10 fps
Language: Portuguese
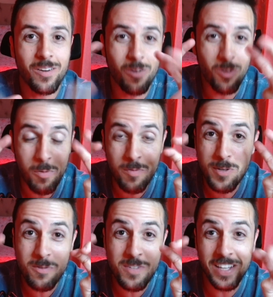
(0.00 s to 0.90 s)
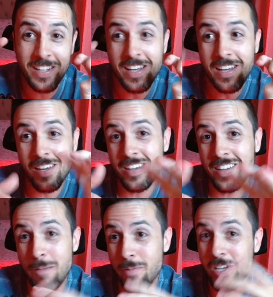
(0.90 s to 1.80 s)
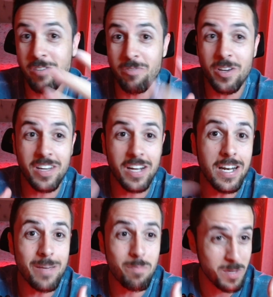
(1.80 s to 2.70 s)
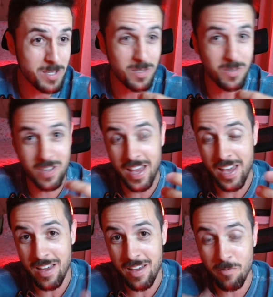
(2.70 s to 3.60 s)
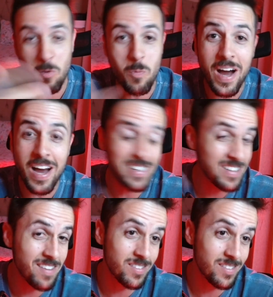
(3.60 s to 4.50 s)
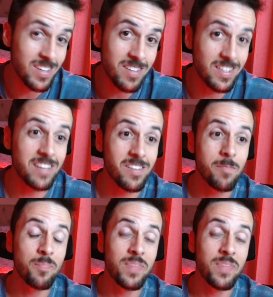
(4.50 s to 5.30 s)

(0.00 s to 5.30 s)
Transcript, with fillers: como se fosse um CD que dá pra gente ver clipes, é, filmagens e etc.